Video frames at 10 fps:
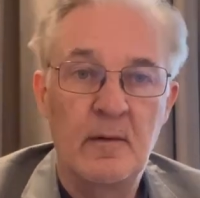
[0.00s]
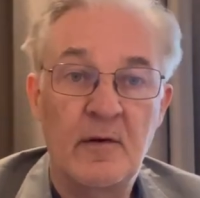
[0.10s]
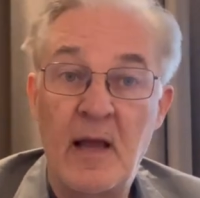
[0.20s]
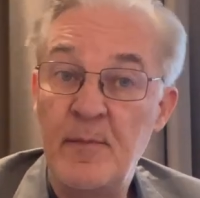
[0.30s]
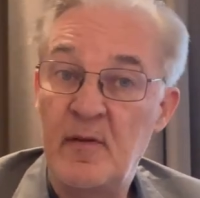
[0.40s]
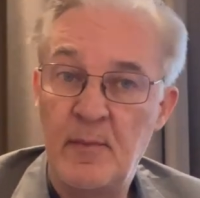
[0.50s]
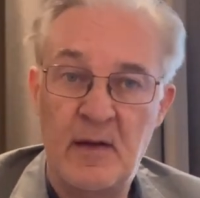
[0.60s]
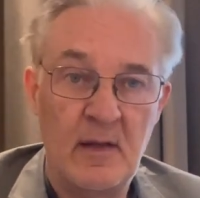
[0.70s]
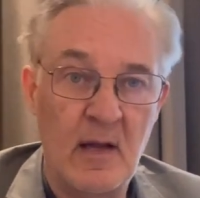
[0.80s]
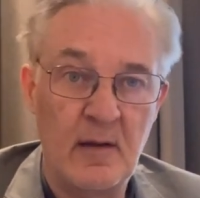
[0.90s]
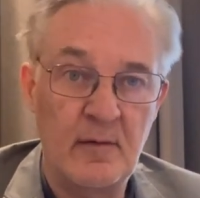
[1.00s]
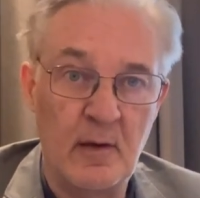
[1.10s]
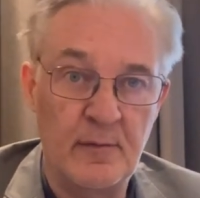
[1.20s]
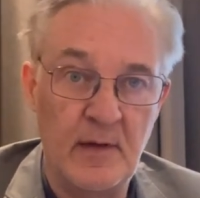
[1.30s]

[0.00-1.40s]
Schreiben Sie mir eine Nachricht auf